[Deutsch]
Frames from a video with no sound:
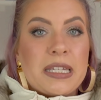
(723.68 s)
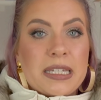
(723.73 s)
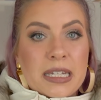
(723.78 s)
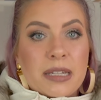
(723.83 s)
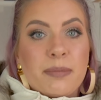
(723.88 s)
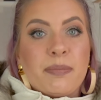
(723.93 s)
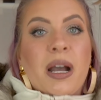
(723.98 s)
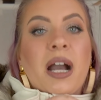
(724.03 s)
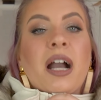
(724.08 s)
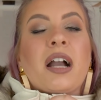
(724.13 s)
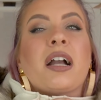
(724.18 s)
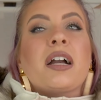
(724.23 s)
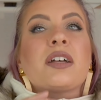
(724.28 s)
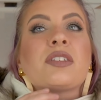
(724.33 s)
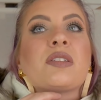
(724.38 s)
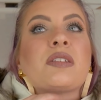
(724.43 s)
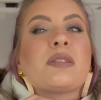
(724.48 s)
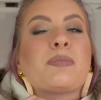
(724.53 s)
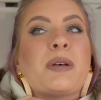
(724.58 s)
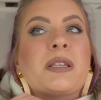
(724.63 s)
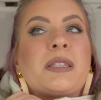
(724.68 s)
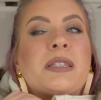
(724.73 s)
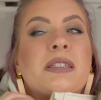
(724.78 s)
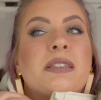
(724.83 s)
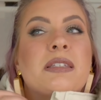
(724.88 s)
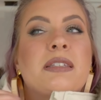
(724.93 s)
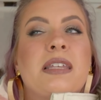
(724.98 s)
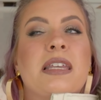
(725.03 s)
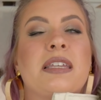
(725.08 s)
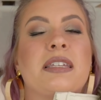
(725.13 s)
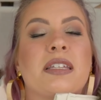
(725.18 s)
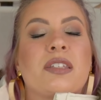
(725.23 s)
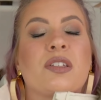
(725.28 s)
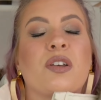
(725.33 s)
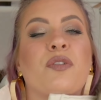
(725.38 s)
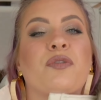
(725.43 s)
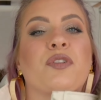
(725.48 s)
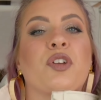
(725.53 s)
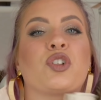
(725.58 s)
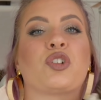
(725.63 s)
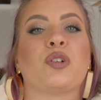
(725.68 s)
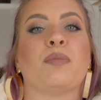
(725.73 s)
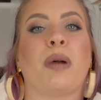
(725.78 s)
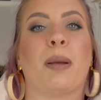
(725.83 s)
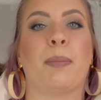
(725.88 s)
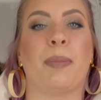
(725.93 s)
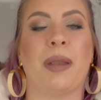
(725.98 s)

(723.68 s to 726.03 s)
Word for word: den Marken, also das sehe ich jetzt öfter schon bei